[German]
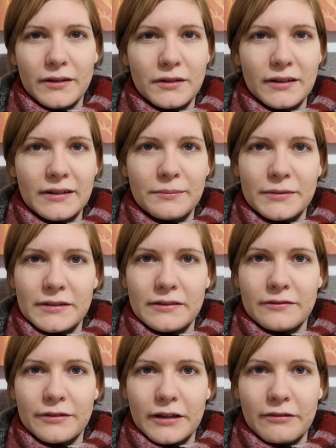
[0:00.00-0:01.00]
Also eigentlich ein
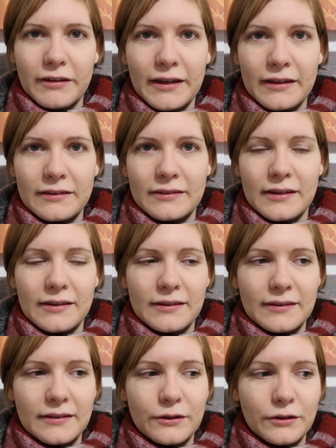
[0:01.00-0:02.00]
bisschen verquer ist. Hätte ja
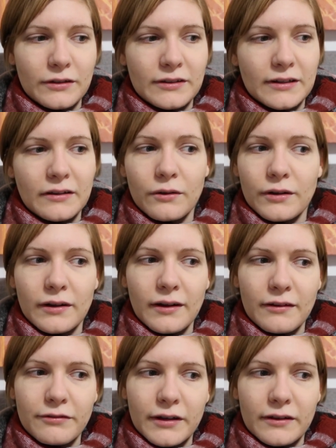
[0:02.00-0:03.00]
sein können, dass ich genau dann
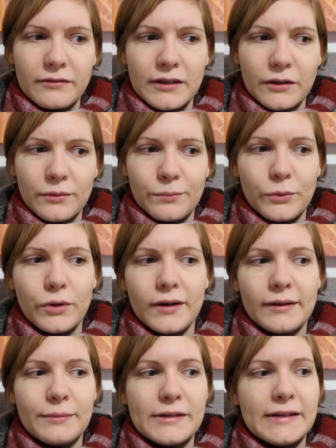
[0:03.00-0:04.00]
anfange, wenn ich auch im
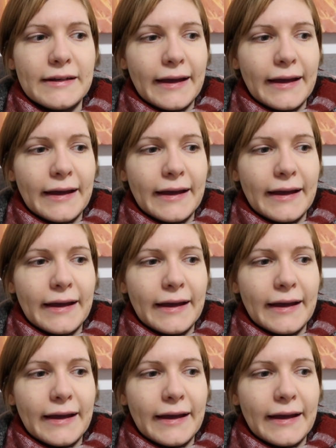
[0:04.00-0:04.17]
Buchhandel bin.